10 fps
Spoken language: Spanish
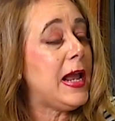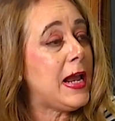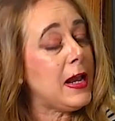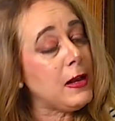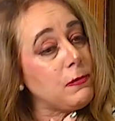
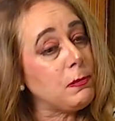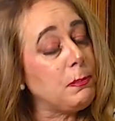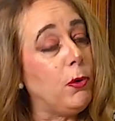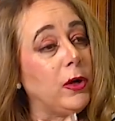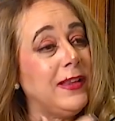Eh,
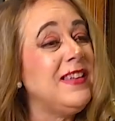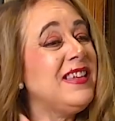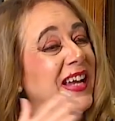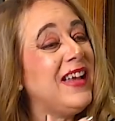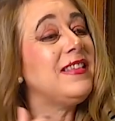porque
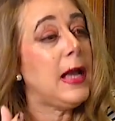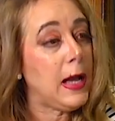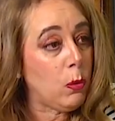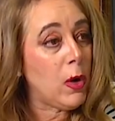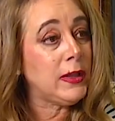dicen que estas
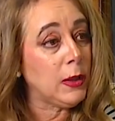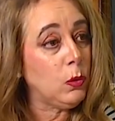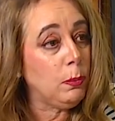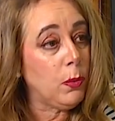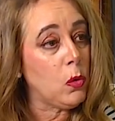aguantan
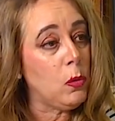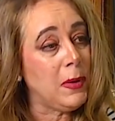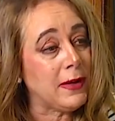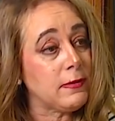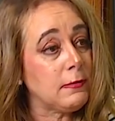un poco más.